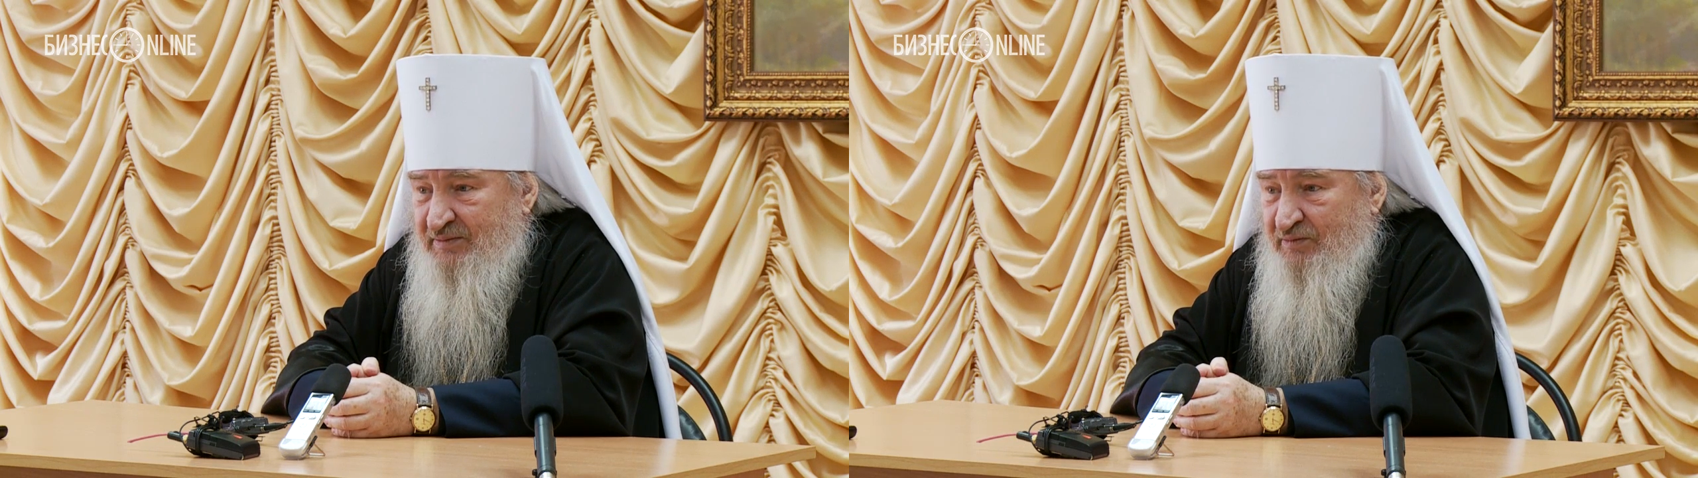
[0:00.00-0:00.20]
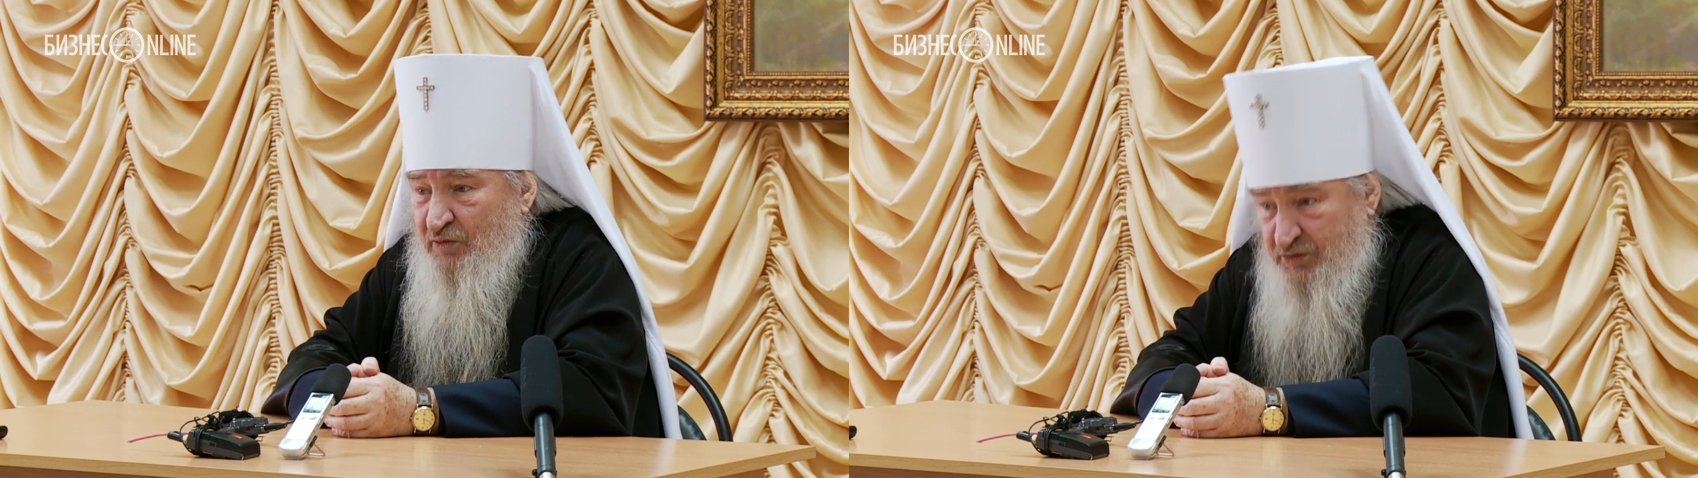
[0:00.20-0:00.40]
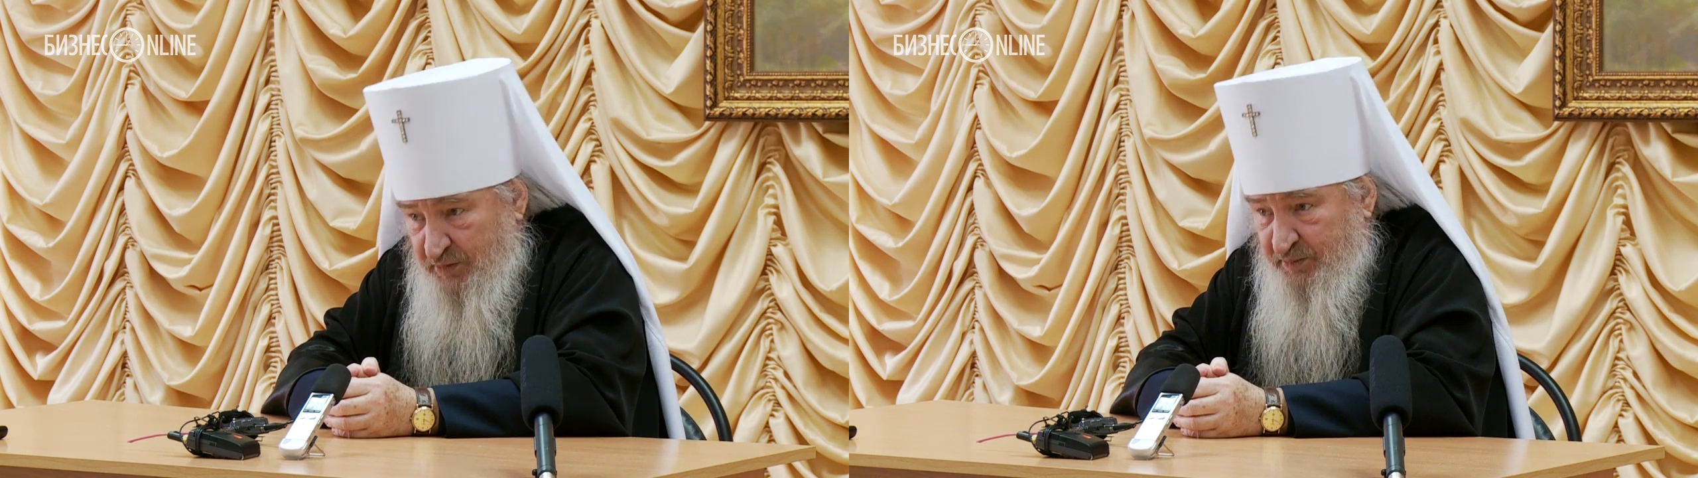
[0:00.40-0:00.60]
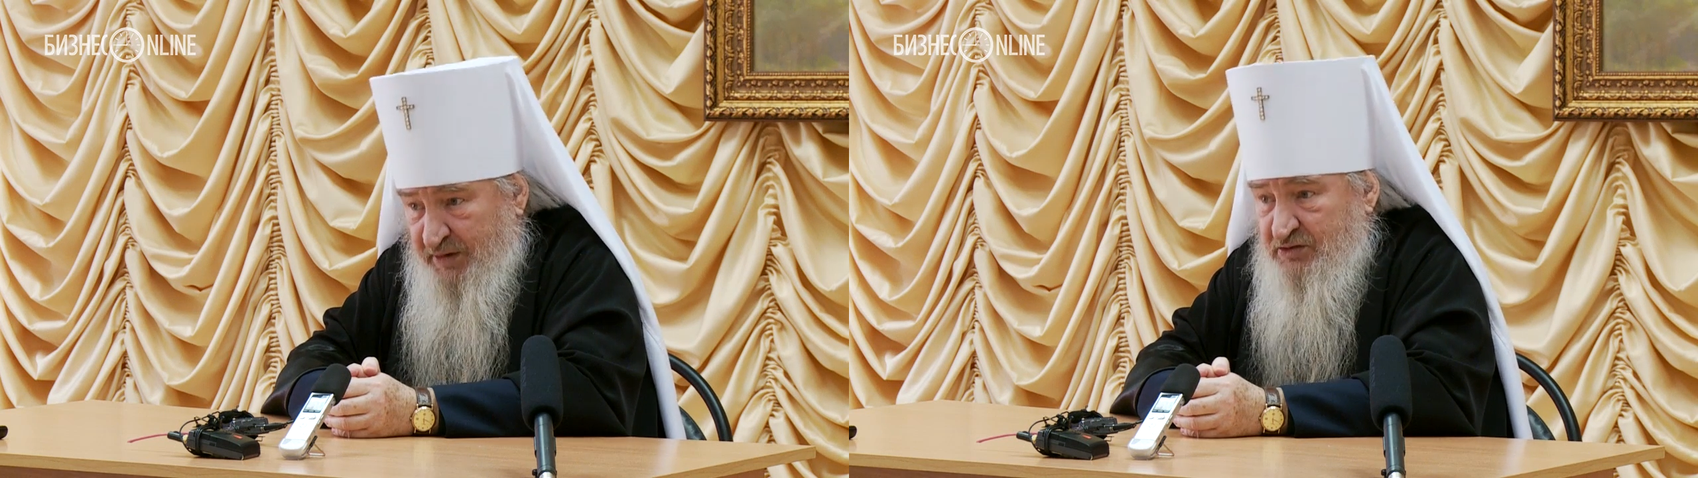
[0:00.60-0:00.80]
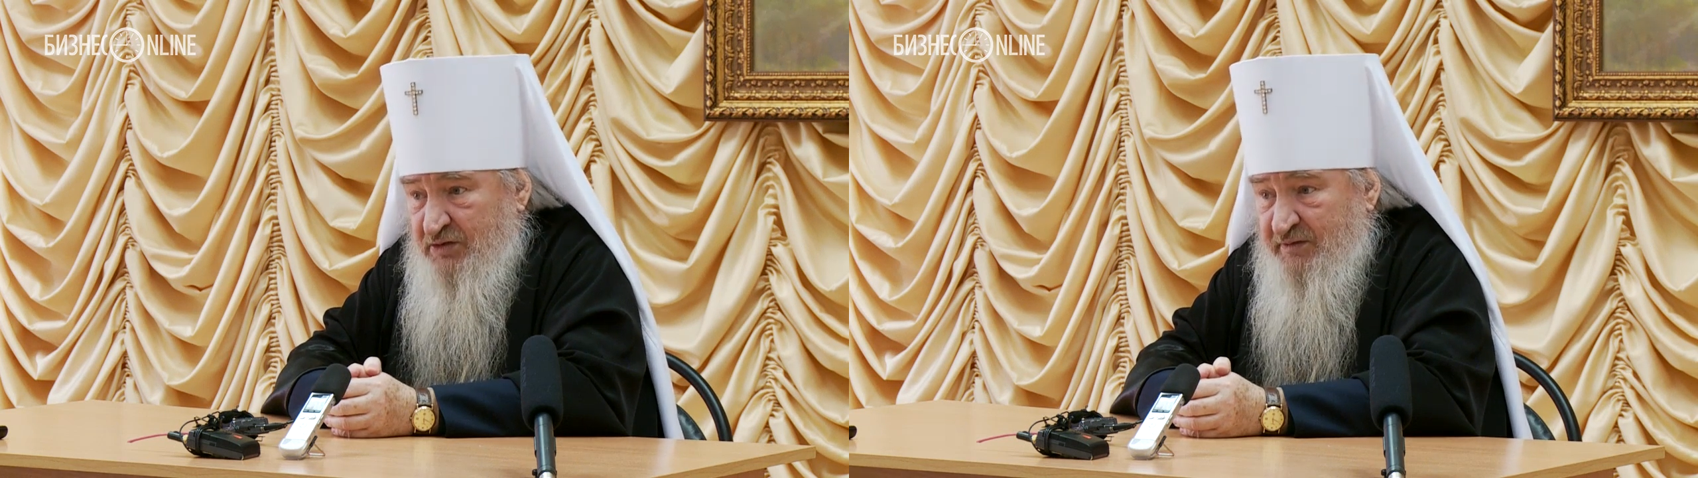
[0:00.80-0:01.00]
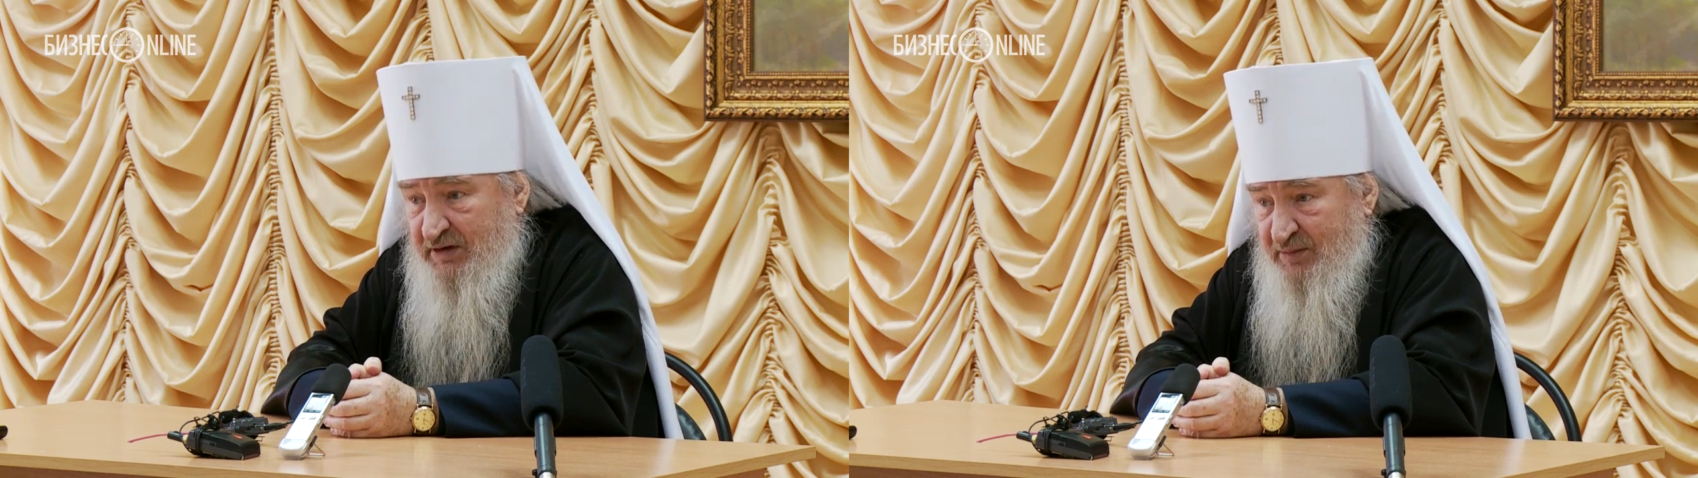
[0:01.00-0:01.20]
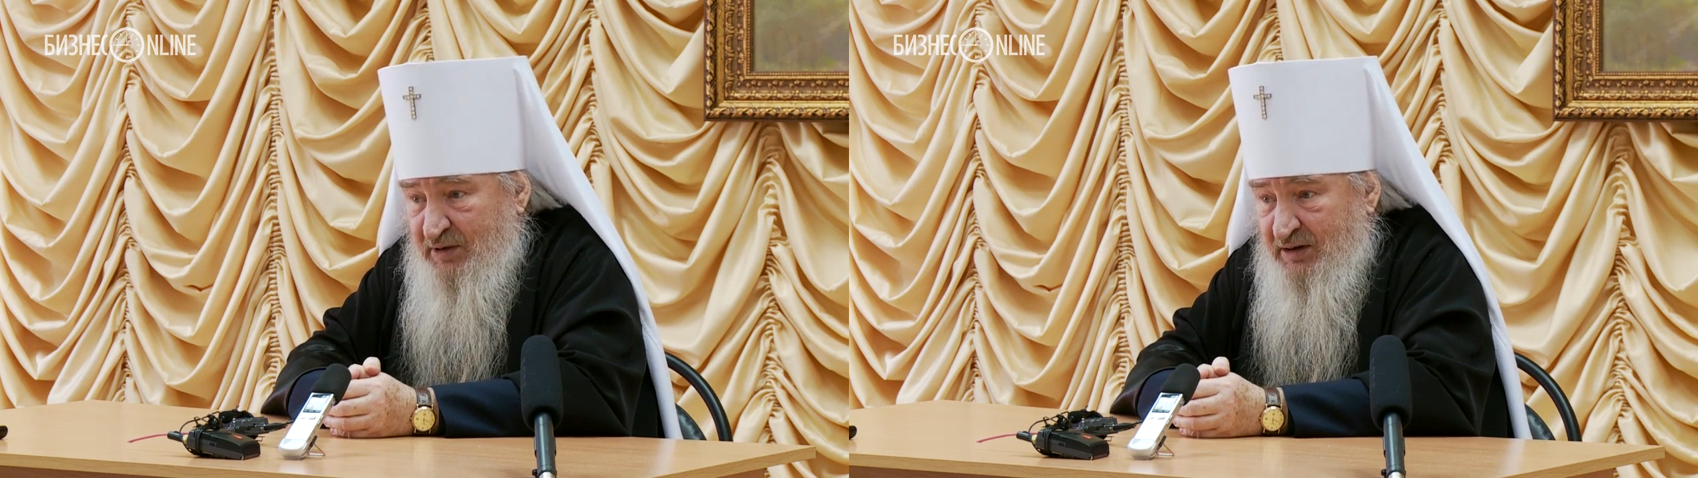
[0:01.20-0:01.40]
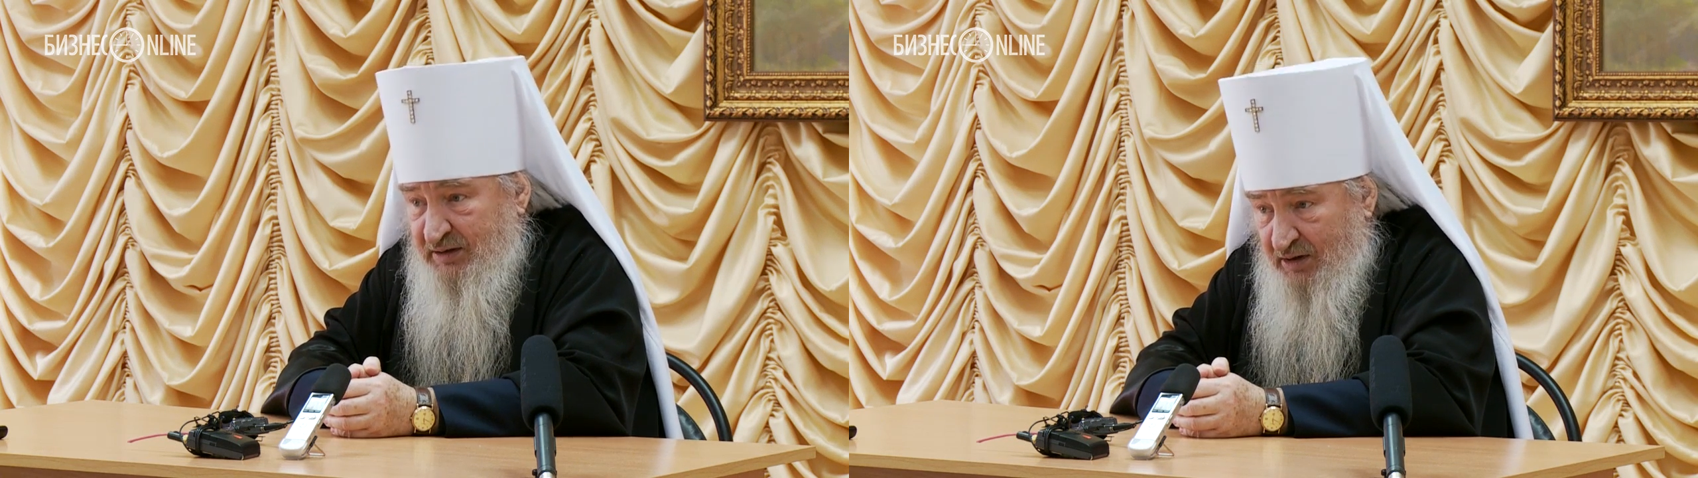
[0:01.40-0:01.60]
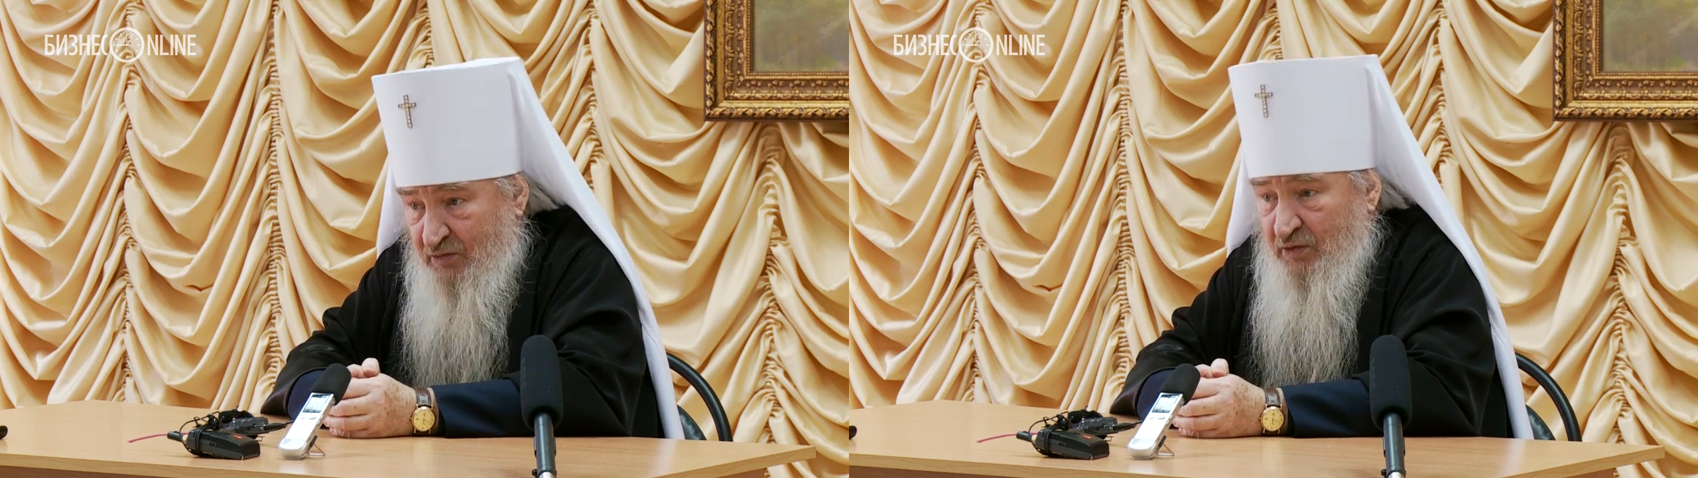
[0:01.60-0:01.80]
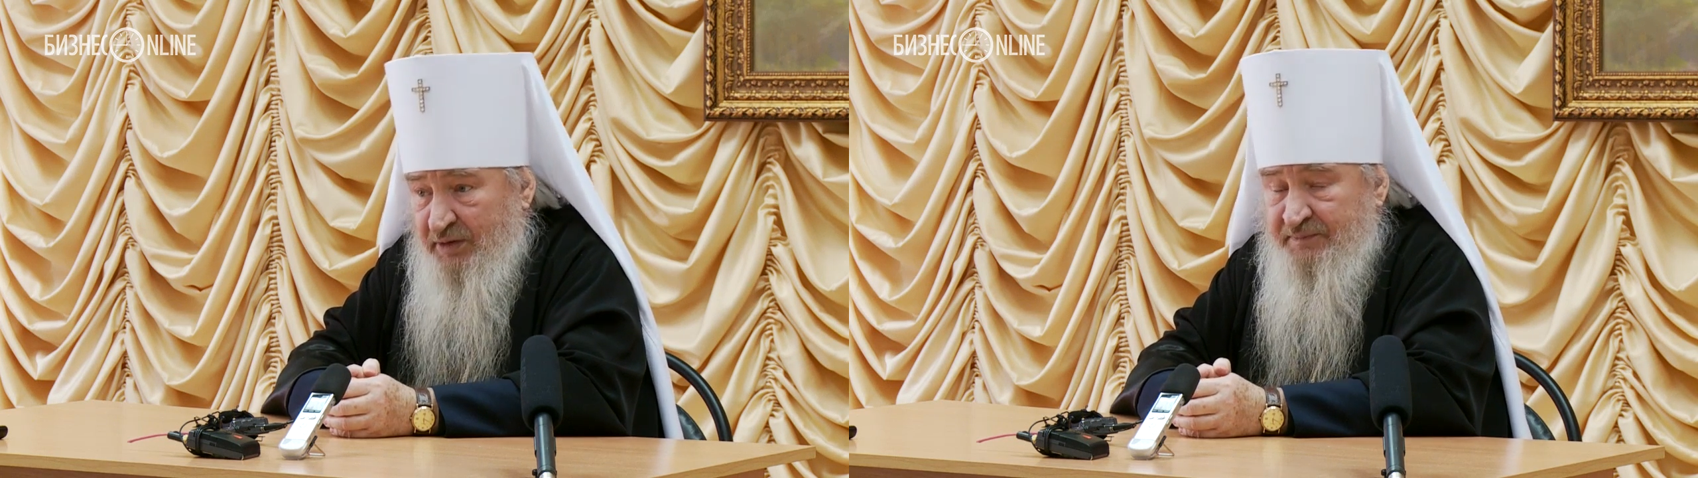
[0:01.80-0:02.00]
может быть, пройдет время, когда
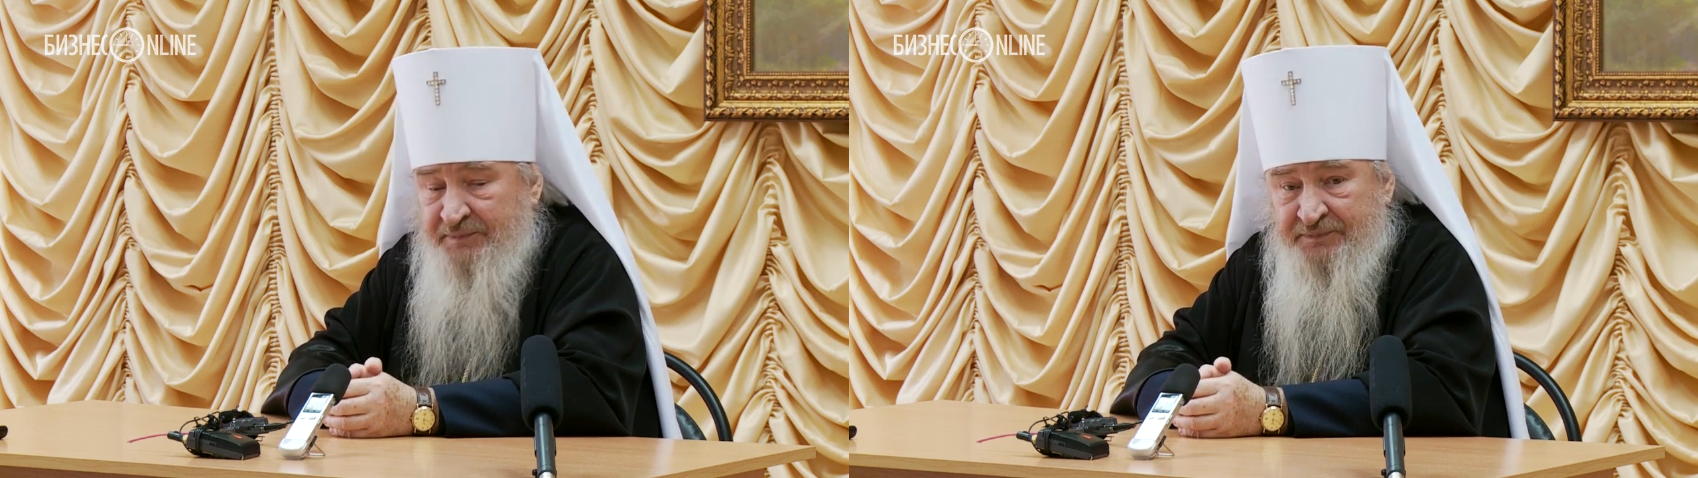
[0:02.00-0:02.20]
он